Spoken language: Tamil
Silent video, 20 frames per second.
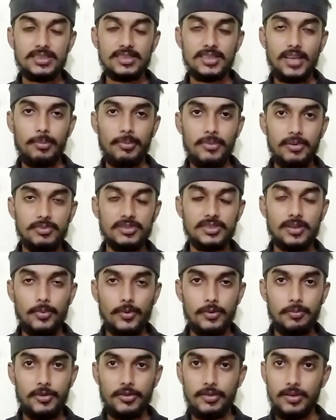சேட் பண்ணி சப்போர்ட்
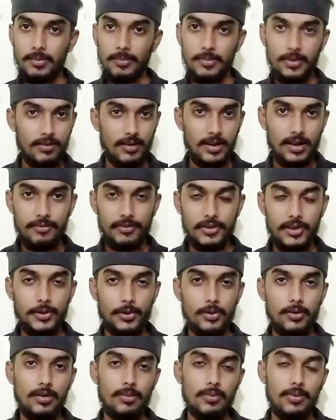பண்ணுவீங்க நம்புறோம் வாங்க
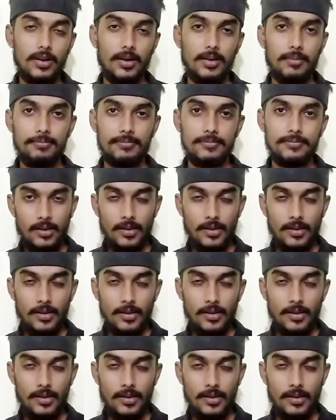வீடியோக்குள்ளே போகலாம்